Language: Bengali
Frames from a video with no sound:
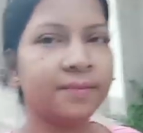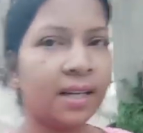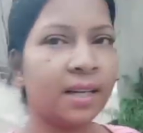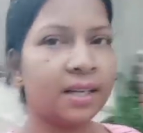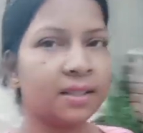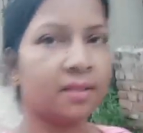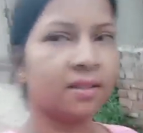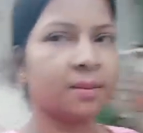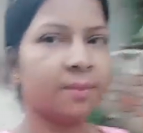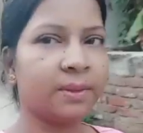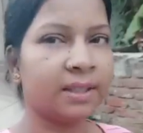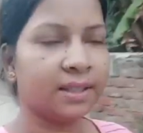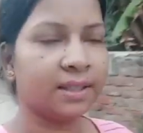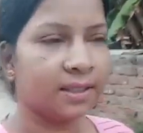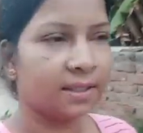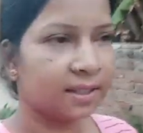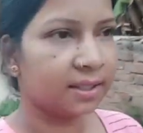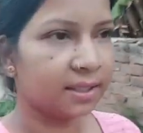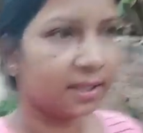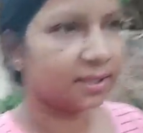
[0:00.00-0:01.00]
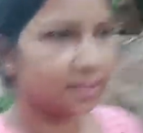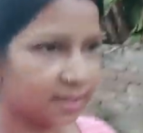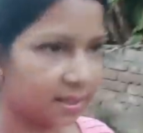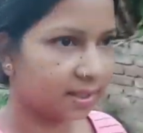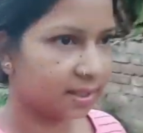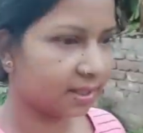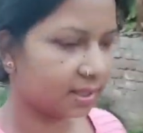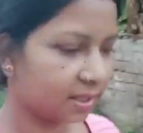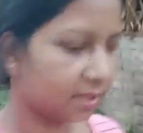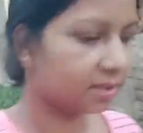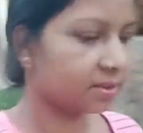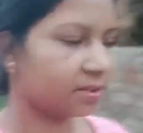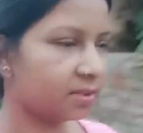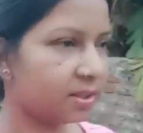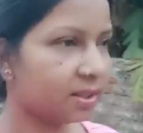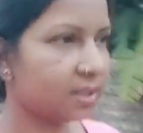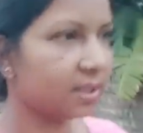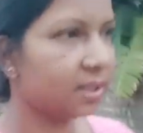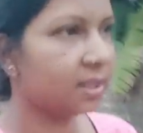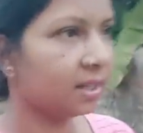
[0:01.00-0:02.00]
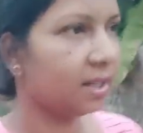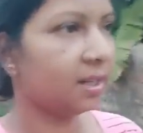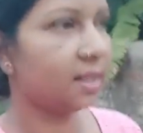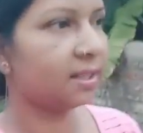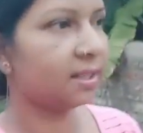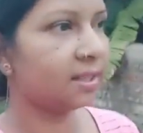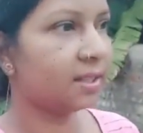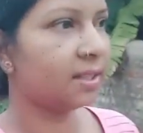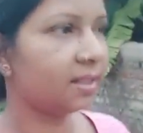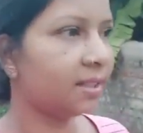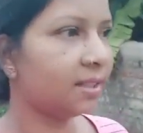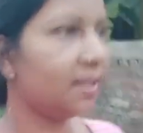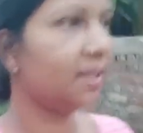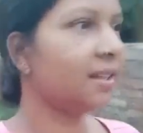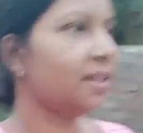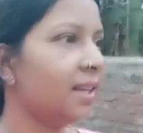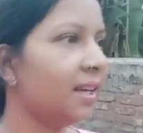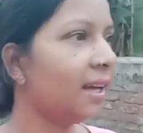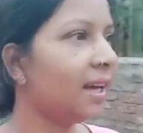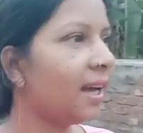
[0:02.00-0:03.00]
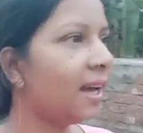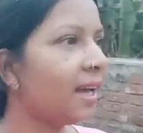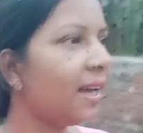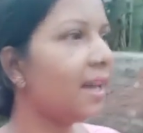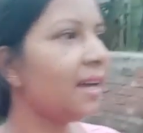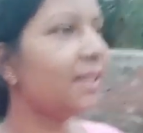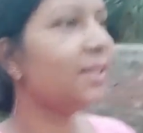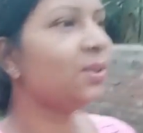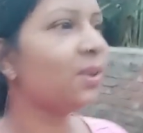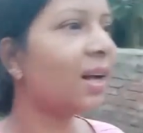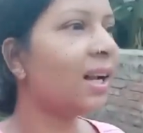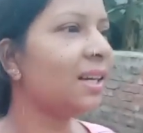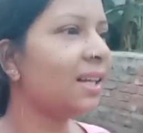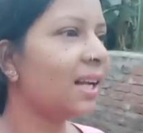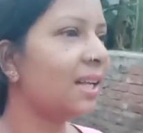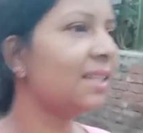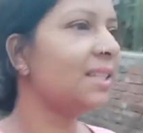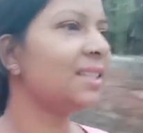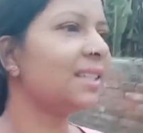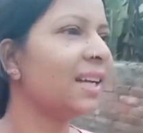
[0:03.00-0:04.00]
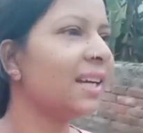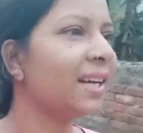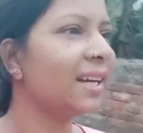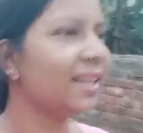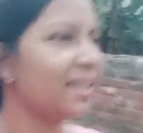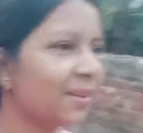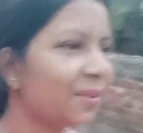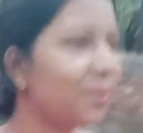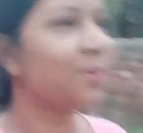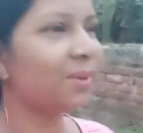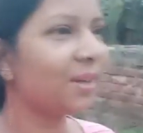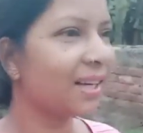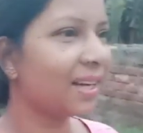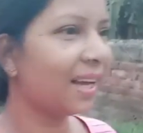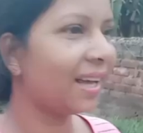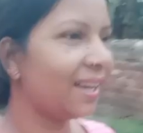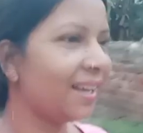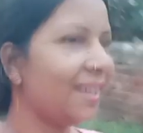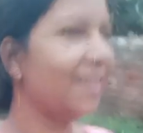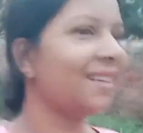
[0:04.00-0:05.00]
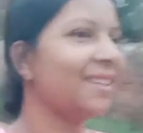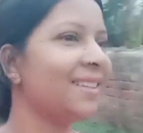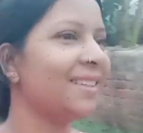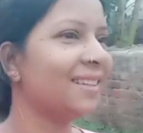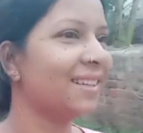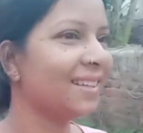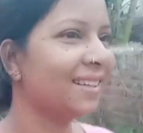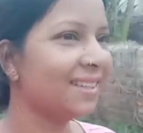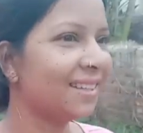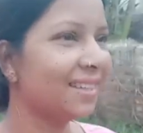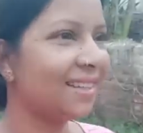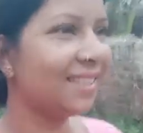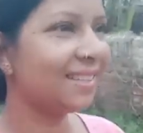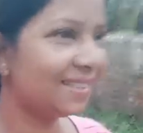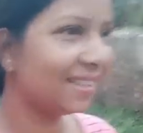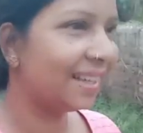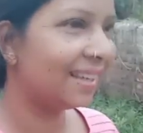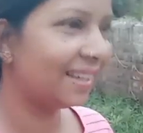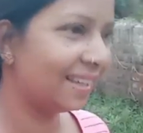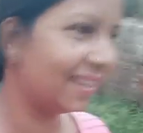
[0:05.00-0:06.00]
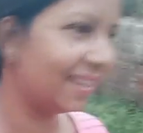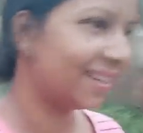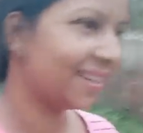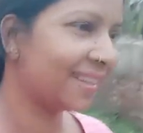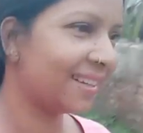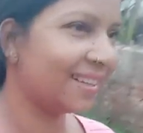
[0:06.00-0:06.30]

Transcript: আশ্রমে গিয়ে দেখি যেখানে কাজ করছে সেখানে আছে নাকি এই জল ঢালছিস কেন কুকুরের গায়ে কি জ্বালা